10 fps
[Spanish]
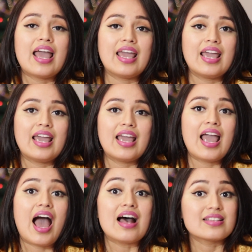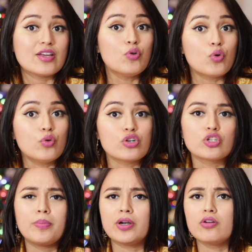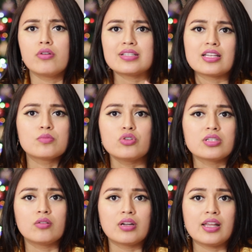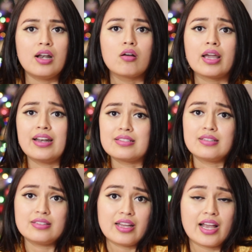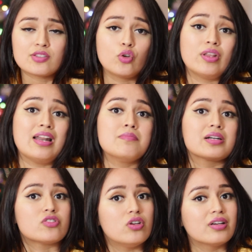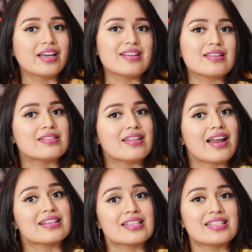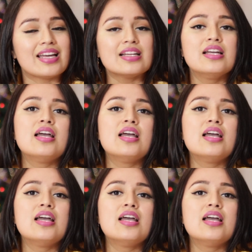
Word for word: eh, hacer un curso, pero no estás muy segura de lo que necesitarías o de la inversión que necesitarías hacer